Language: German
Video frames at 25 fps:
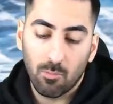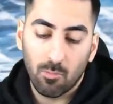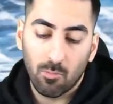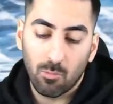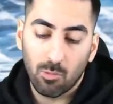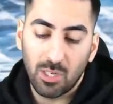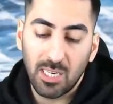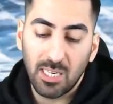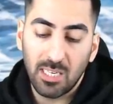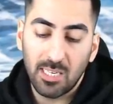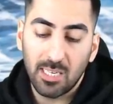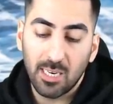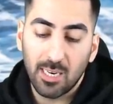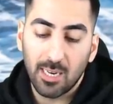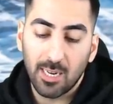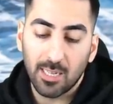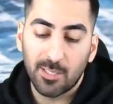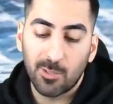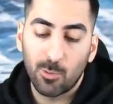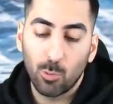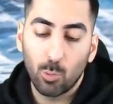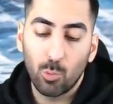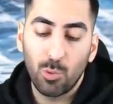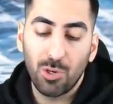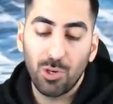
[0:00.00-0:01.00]
diente
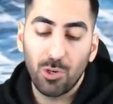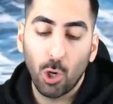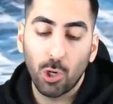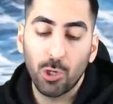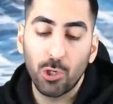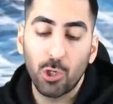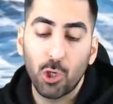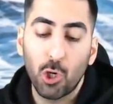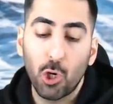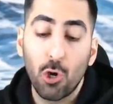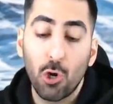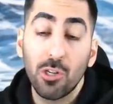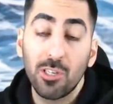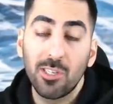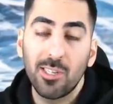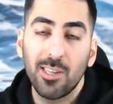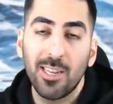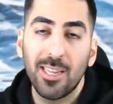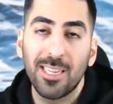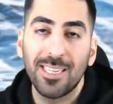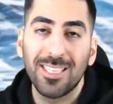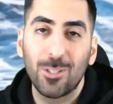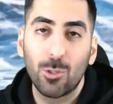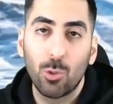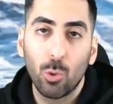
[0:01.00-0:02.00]
dazu, die neuen Schlüssel
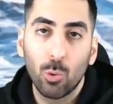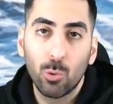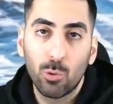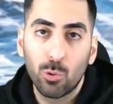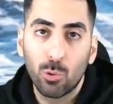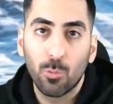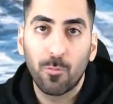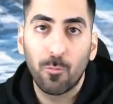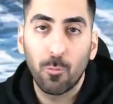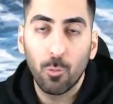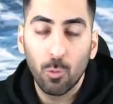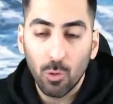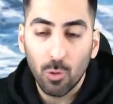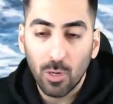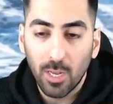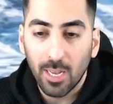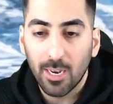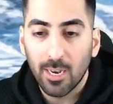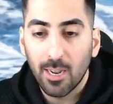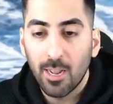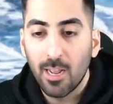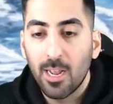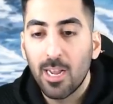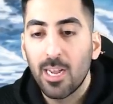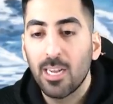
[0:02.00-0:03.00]
hinzuzufügen,
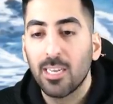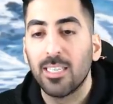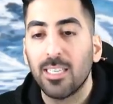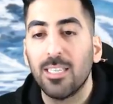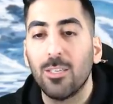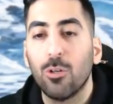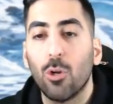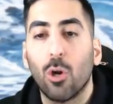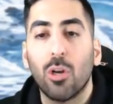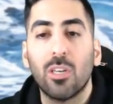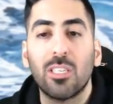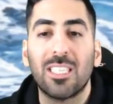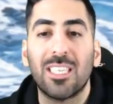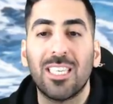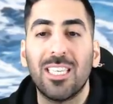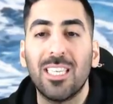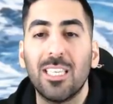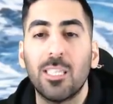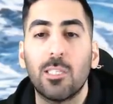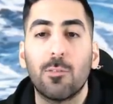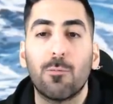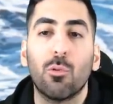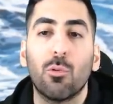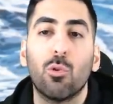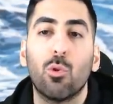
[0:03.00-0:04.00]
die neuen Keys
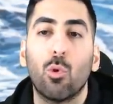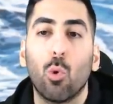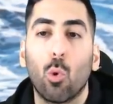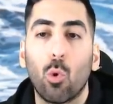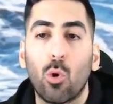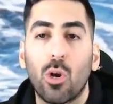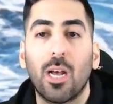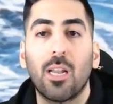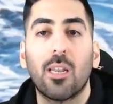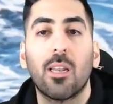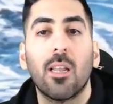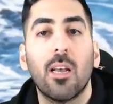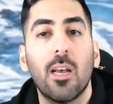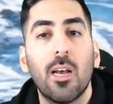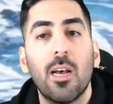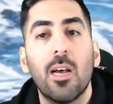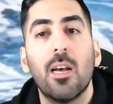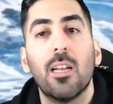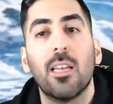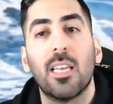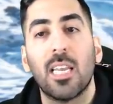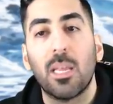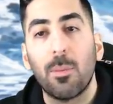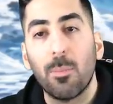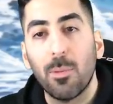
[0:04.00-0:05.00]
für Dokkan
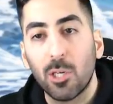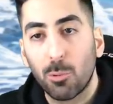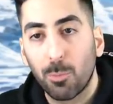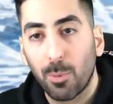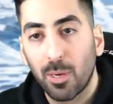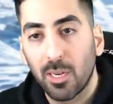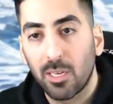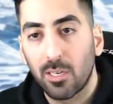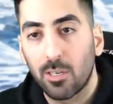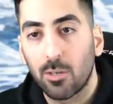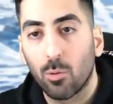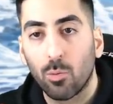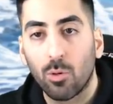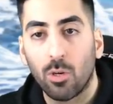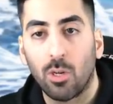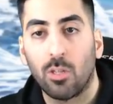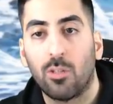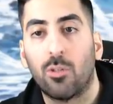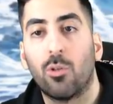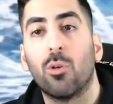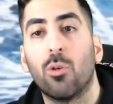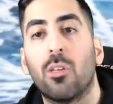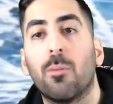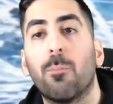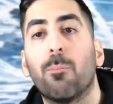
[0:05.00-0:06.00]
Dementsprechend und
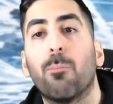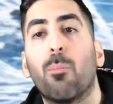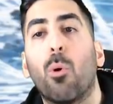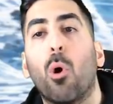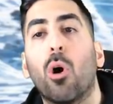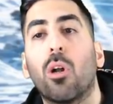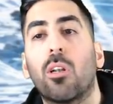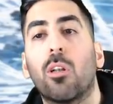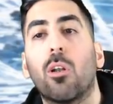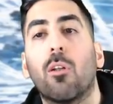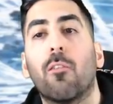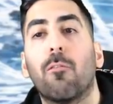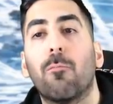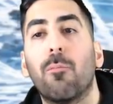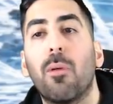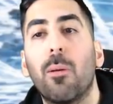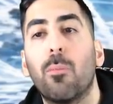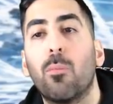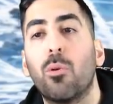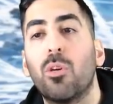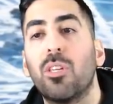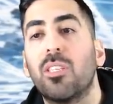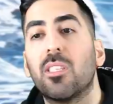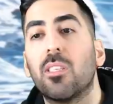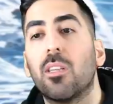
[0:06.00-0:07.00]
natürlich den Portal of
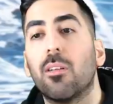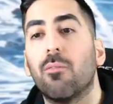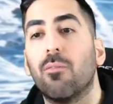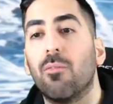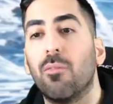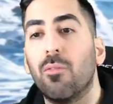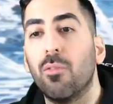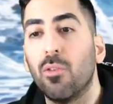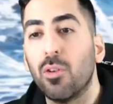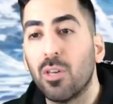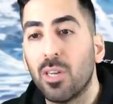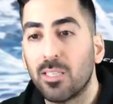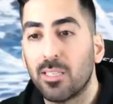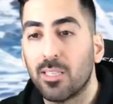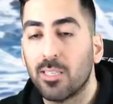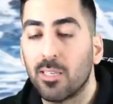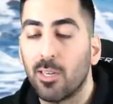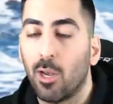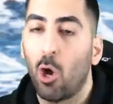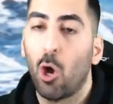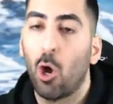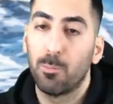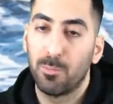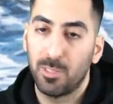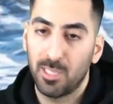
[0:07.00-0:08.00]
Memories wird es sich
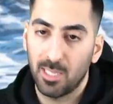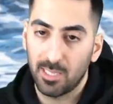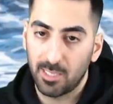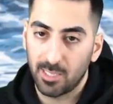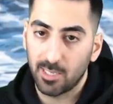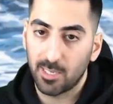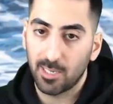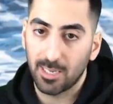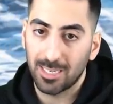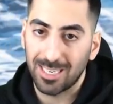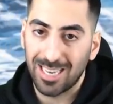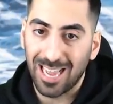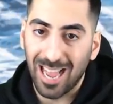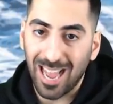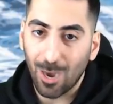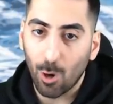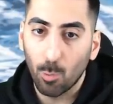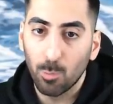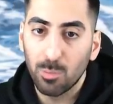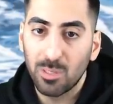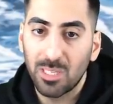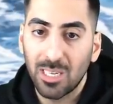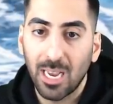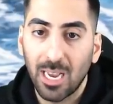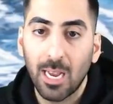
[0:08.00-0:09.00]
hauptsächlich
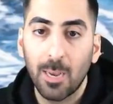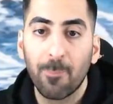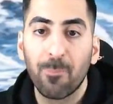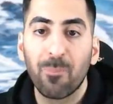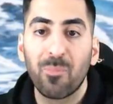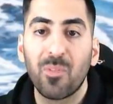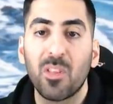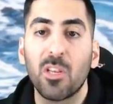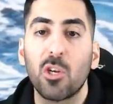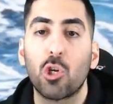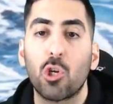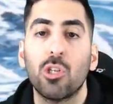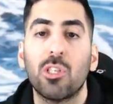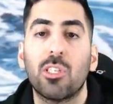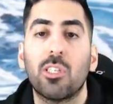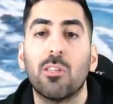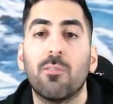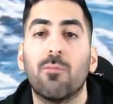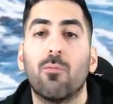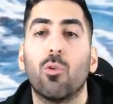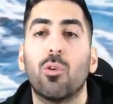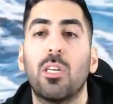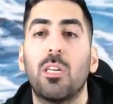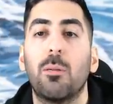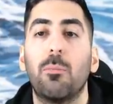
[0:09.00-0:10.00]
darum drehen. Die Schlüssel
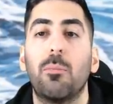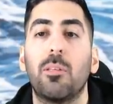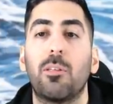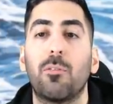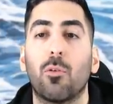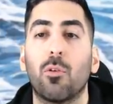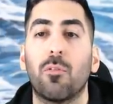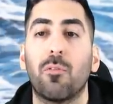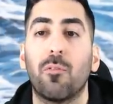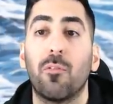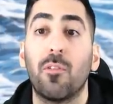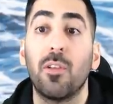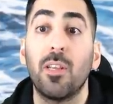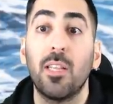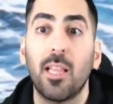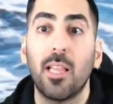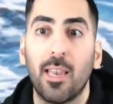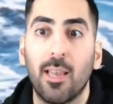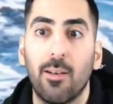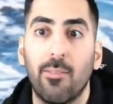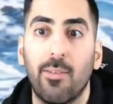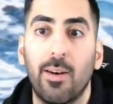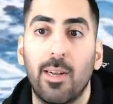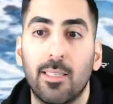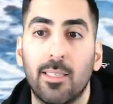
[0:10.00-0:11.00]
wurden nämlich von vielen
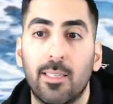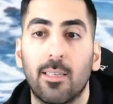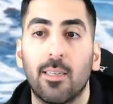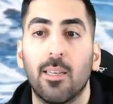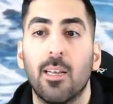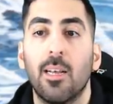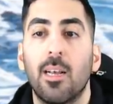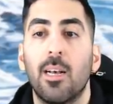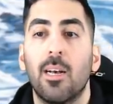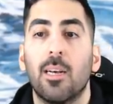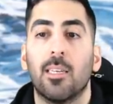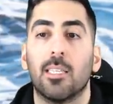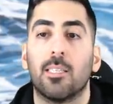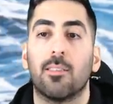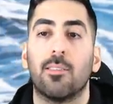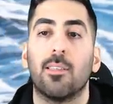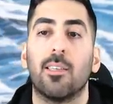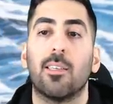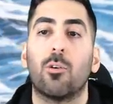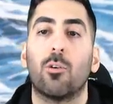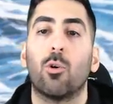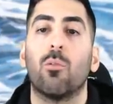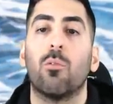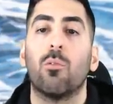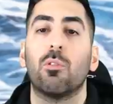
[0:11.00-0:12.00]
erwartet.
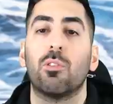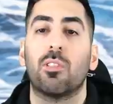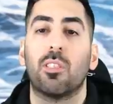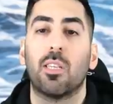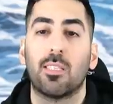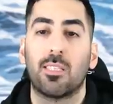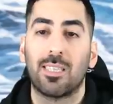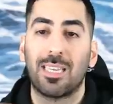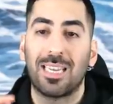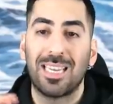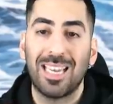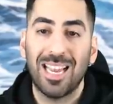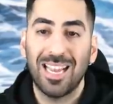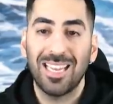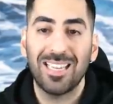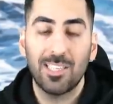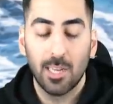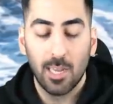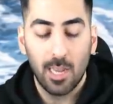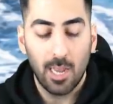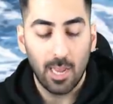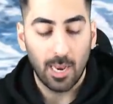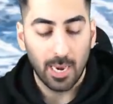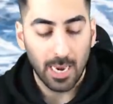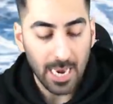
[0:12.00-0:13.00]
Deswegen gucken wir uns das gleich
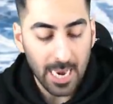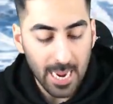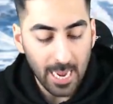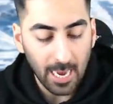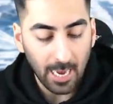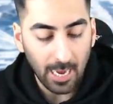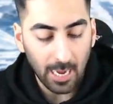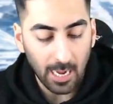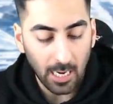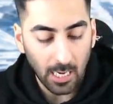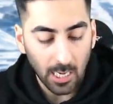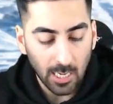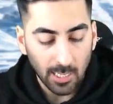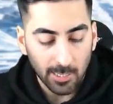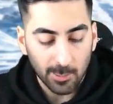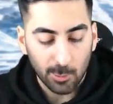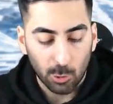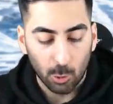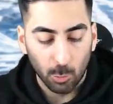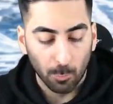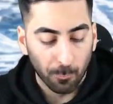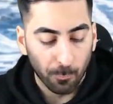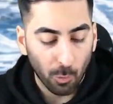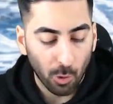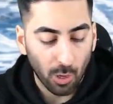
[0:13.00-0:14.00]
näher an.
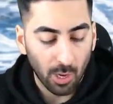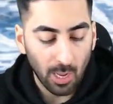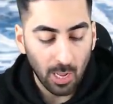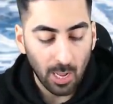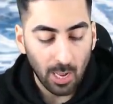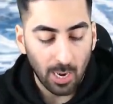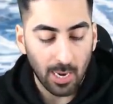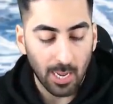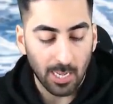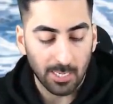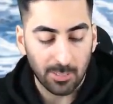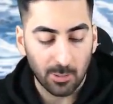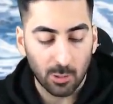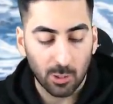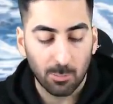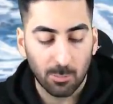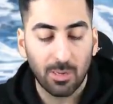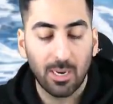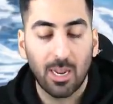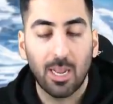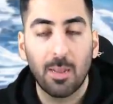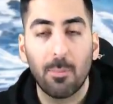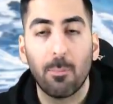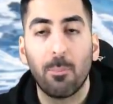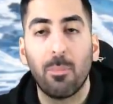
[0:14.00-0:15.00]
Zuvor lass uns mal
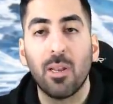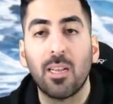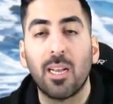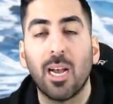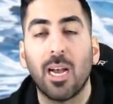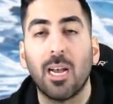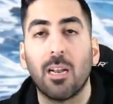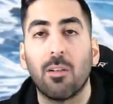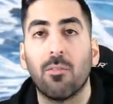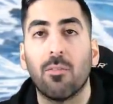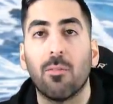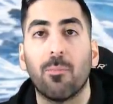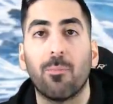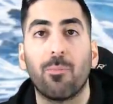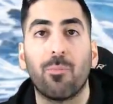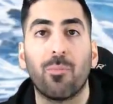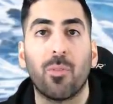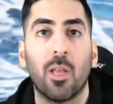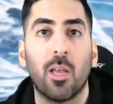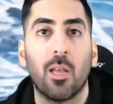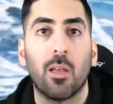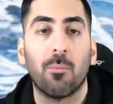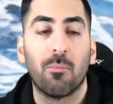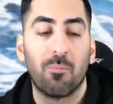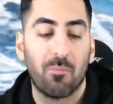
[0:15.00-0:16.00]
einen Blick
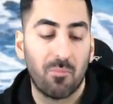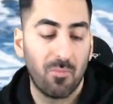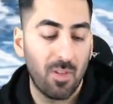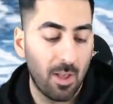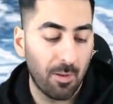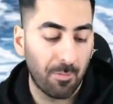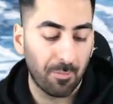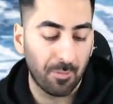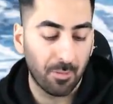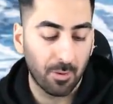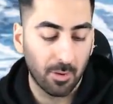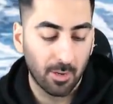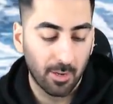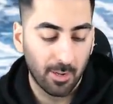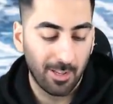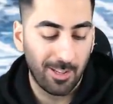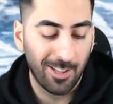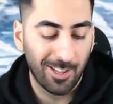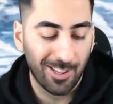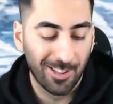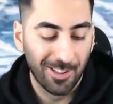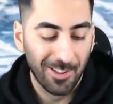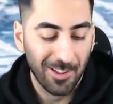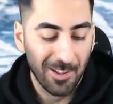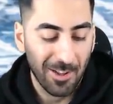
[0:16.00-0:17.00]
einwerfen
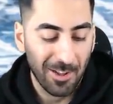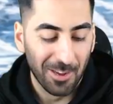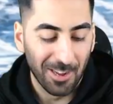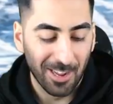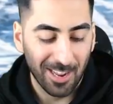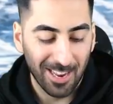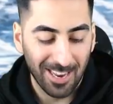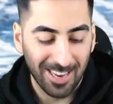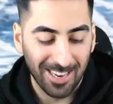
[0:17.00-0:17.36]
ähm, äh,